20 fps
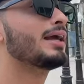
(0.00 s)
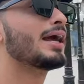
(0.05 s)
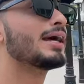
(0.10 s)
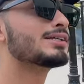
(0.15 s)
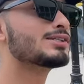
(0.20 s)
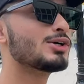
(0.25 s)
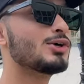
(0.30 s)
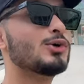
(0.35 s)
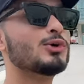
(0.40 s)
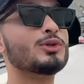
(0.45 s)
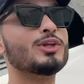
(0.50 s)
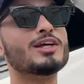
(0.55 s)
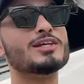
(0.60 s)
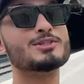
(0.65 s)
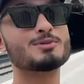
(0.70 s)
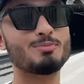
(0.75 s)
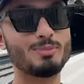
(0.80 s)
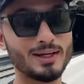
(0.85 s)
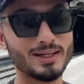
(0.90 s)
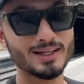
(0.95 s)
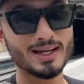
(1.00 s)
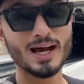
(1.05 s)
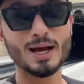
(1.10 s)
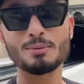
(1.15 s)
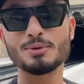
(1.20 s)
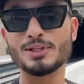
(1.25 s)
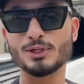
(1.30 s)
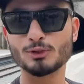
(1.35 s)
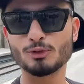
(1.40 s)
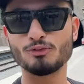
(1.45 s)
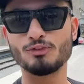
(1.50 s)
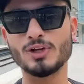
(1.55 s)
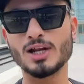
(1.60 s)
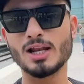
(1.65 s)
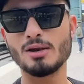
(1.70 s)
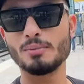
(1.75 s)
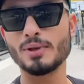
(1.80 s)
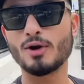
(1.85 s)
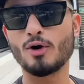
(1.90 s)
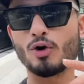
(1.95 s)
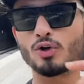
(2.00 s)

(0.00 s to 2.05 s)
कैसा होता है स्पेन अभी तक तो फ़िलहाल मेरा